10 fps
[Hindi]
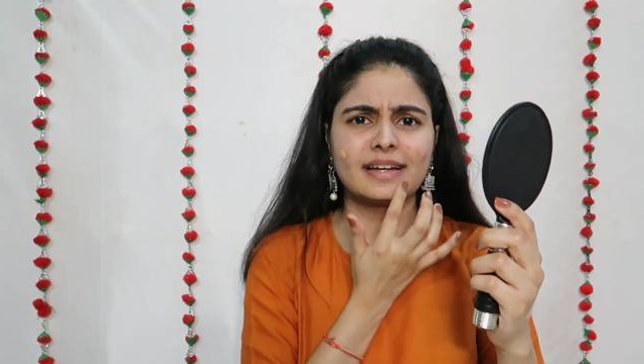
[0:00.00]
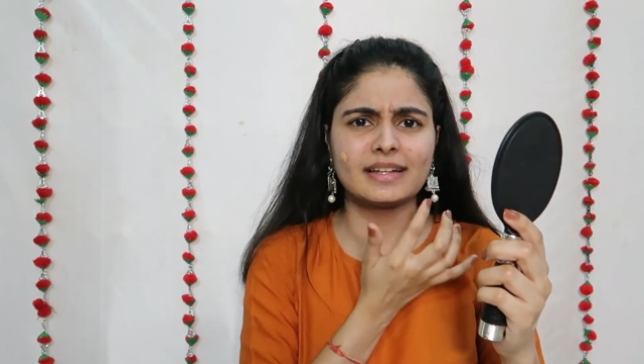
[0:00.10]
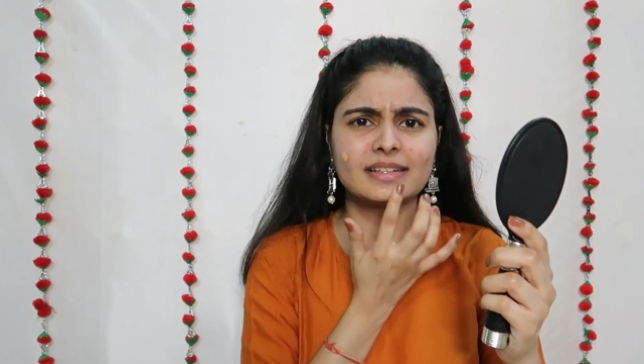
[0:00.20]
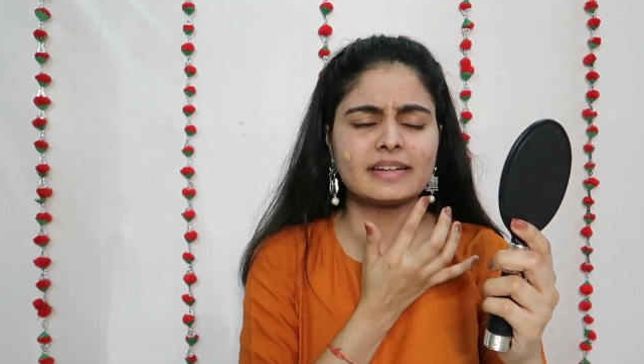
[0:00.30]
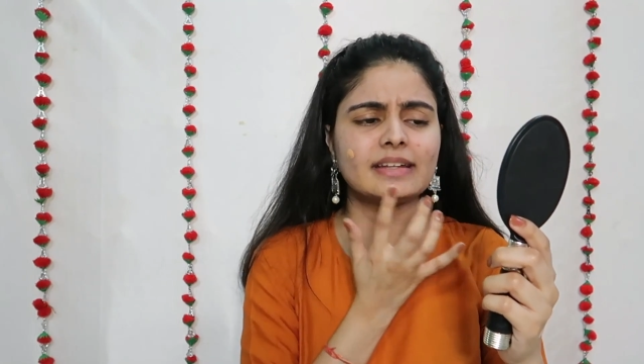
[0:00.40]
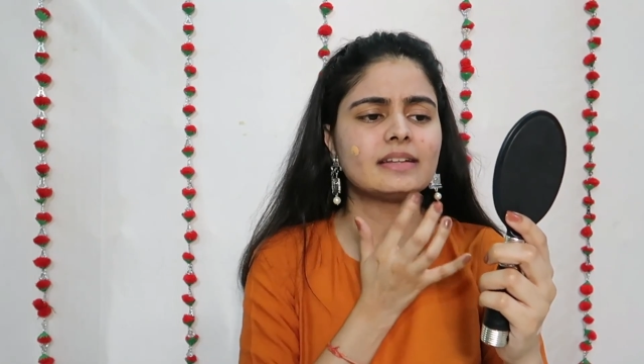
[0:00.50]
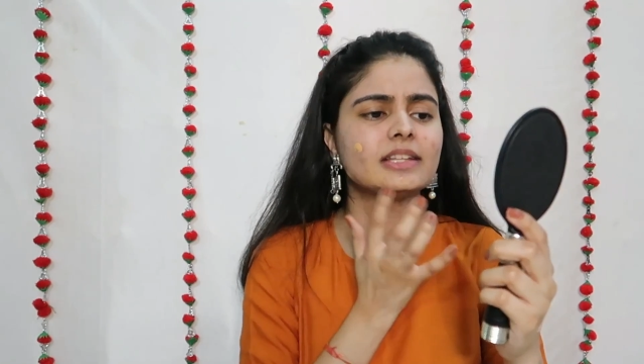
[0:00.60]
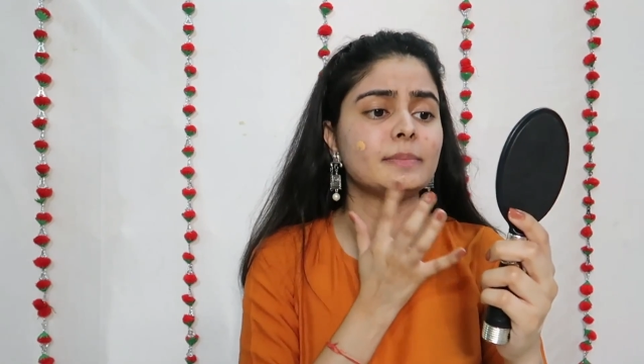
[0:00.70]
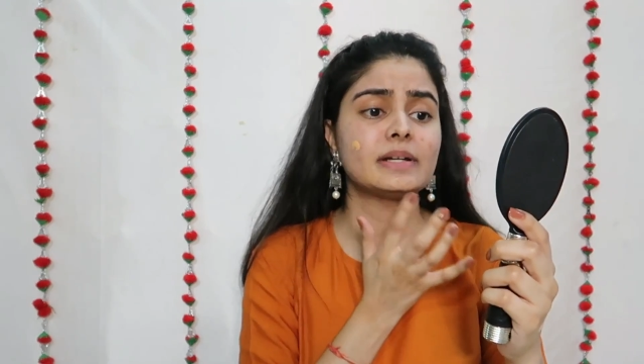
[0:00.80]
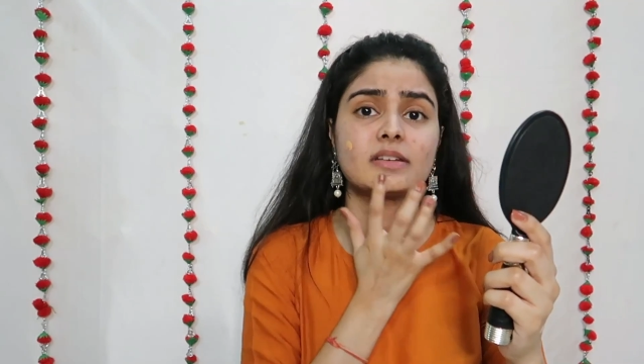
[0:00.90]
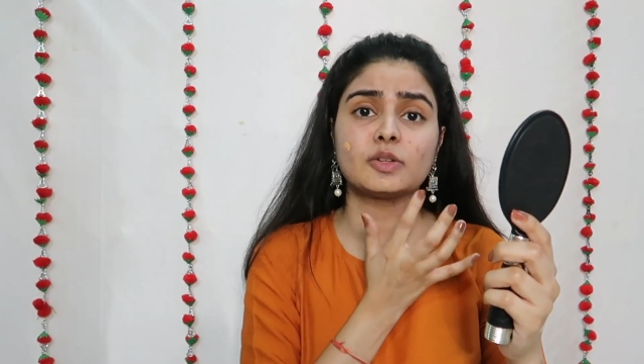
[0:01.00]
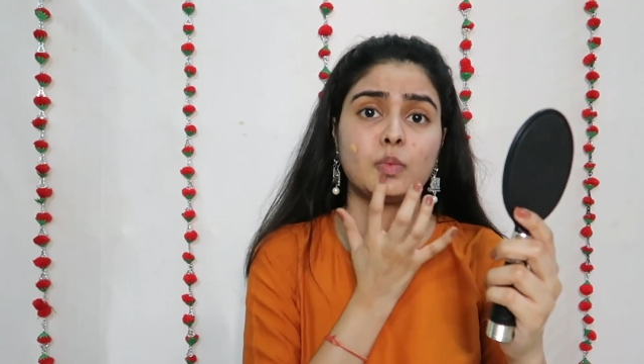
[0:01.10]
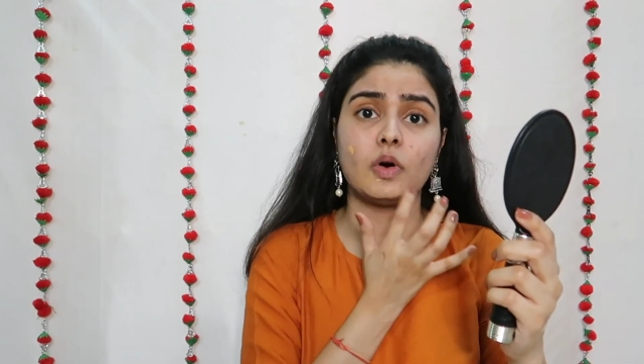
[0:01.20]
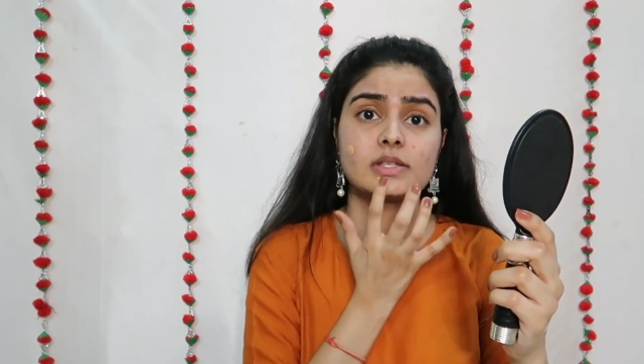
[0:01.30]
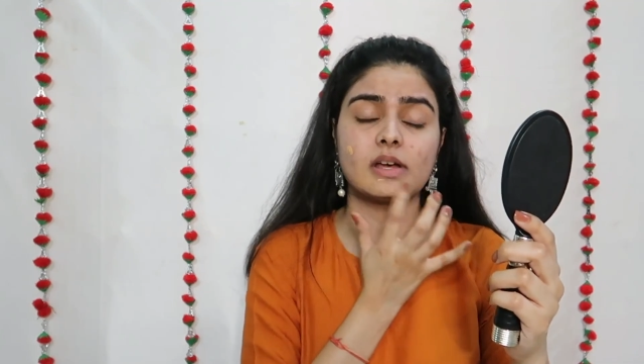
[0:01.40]
गलत खरीद लेते हैं मेरे साथ
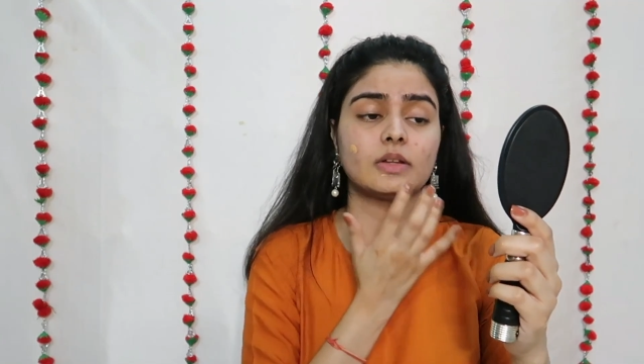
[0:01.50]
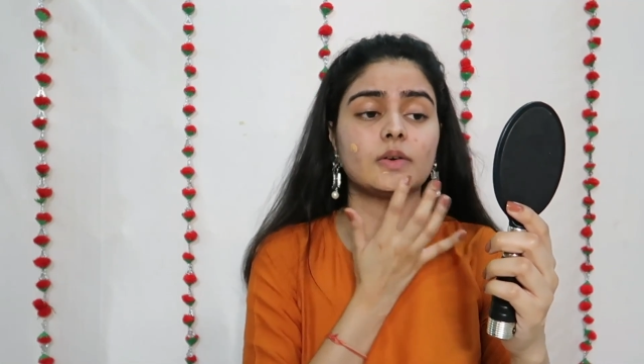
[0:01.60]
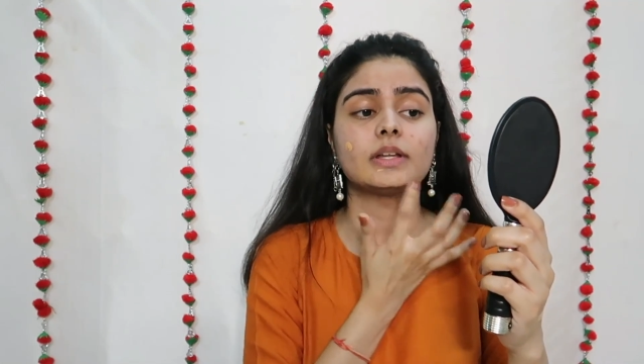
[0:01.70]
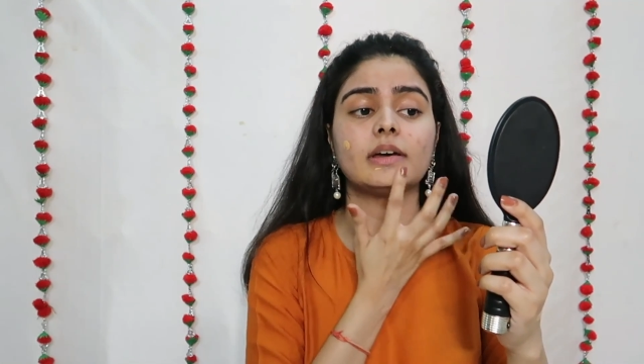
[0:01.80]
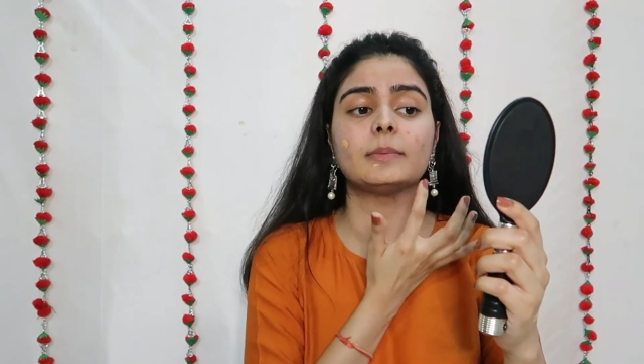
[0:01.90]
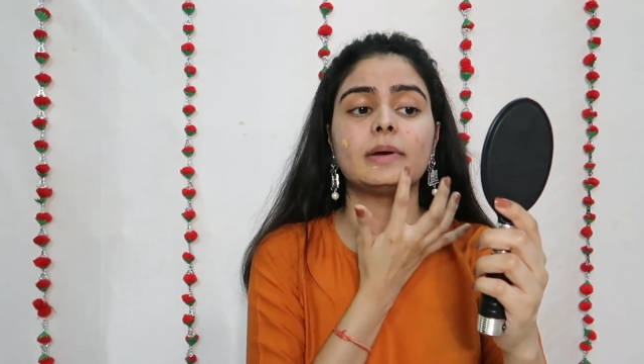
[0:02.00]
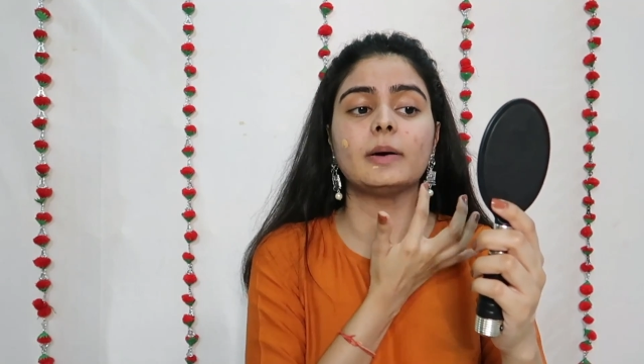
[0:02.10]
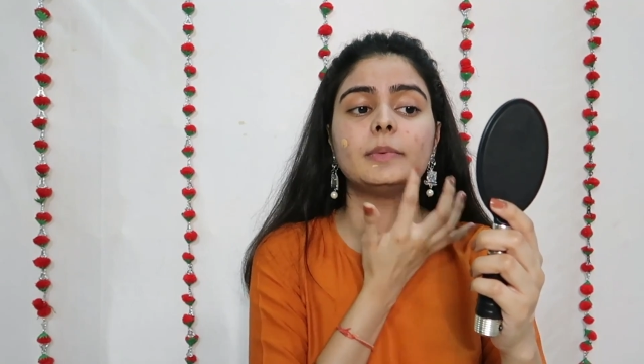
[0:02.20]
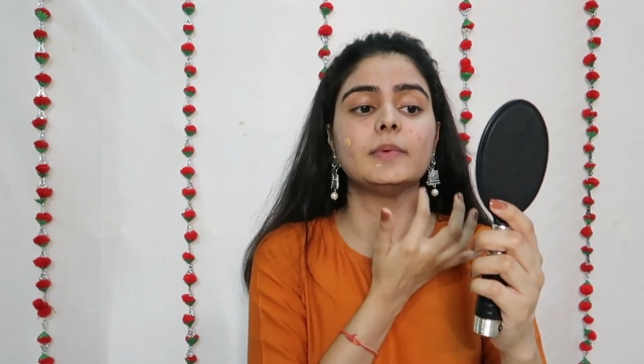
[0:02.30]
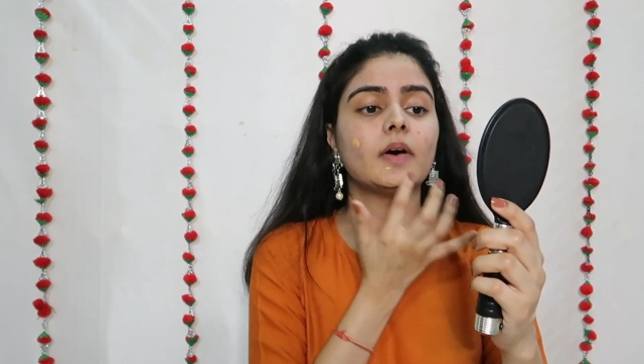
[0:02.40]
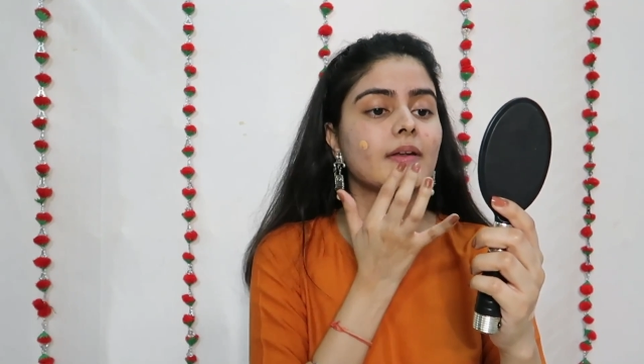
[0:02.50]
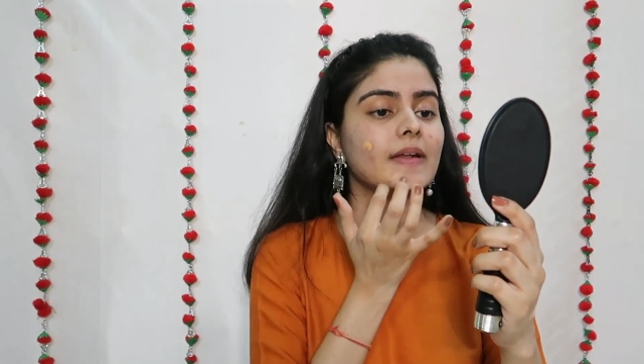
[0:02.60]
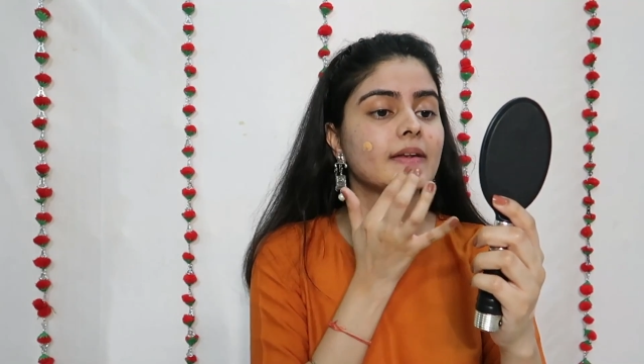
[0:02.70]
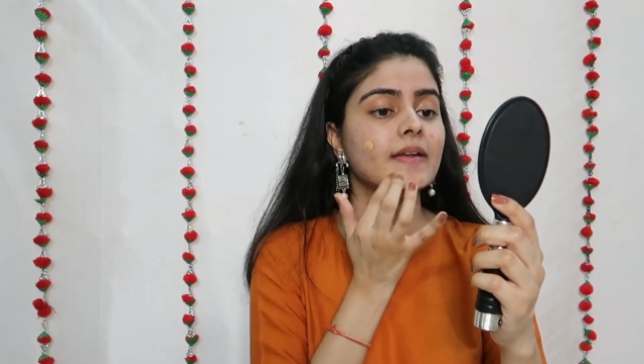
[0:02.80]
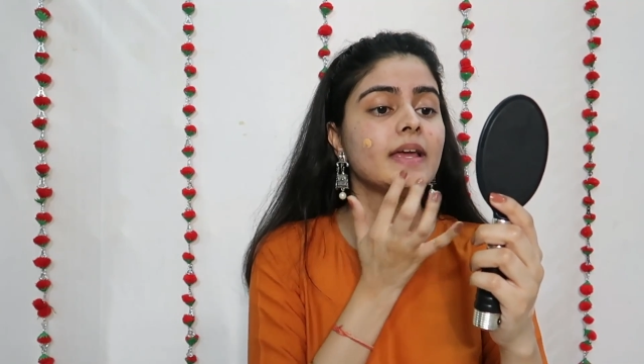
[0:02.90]
तो बहुत ज़्यादा होता है यार मैं अभी भी
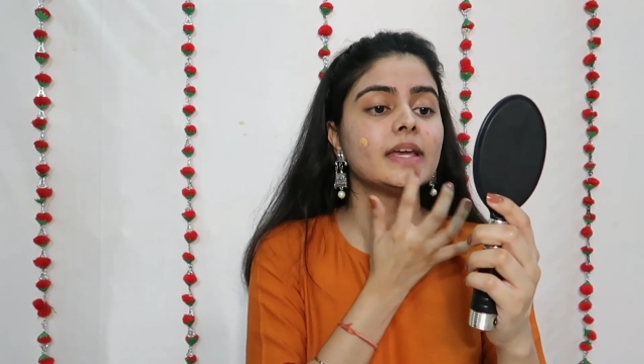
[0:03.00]
ऑनलाइन